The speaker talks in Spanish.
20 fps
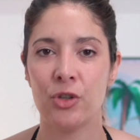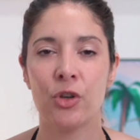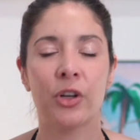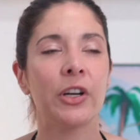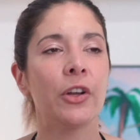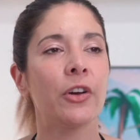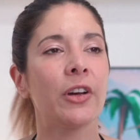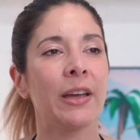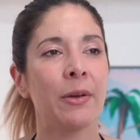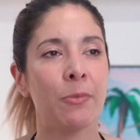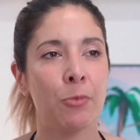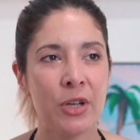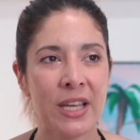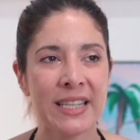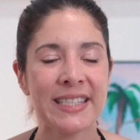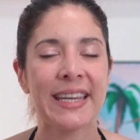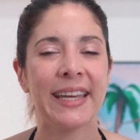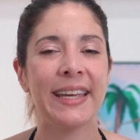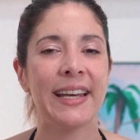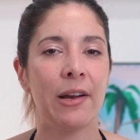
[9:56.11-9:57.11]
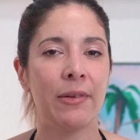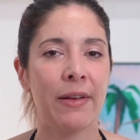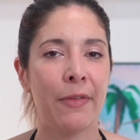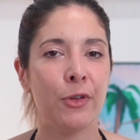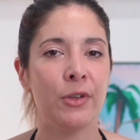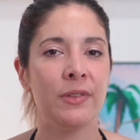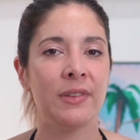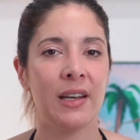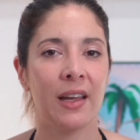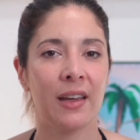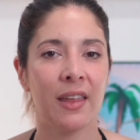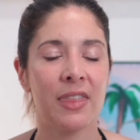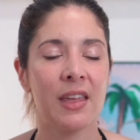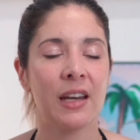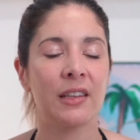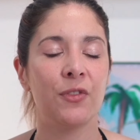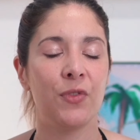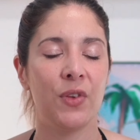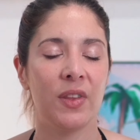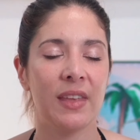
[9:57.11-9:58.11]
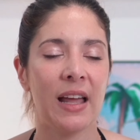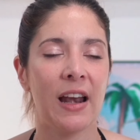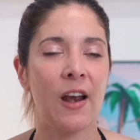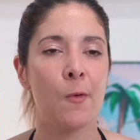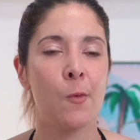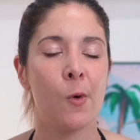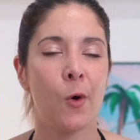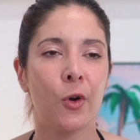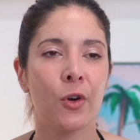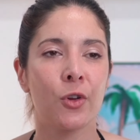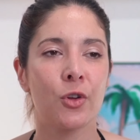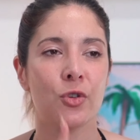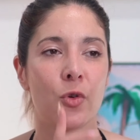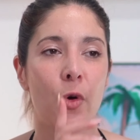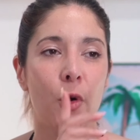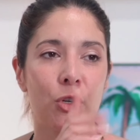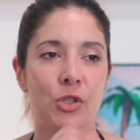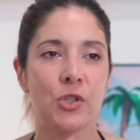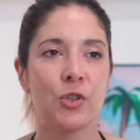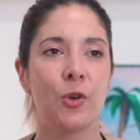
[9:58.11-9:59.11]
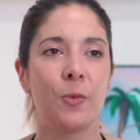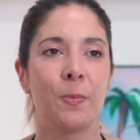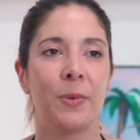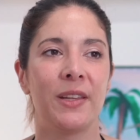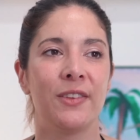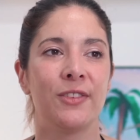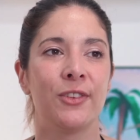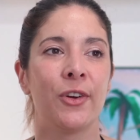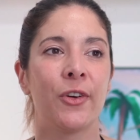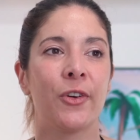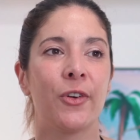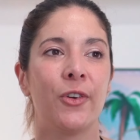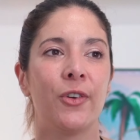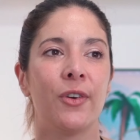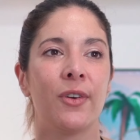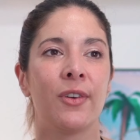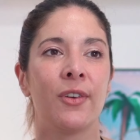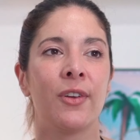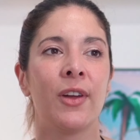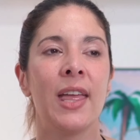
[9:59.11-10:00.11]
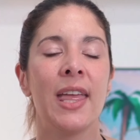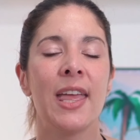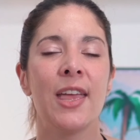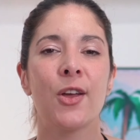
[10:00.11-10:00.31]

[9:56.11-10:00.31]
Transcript: Yo creo que voy a seguir hablando de inteligencia artificial, a lo mejor os sorprendo con,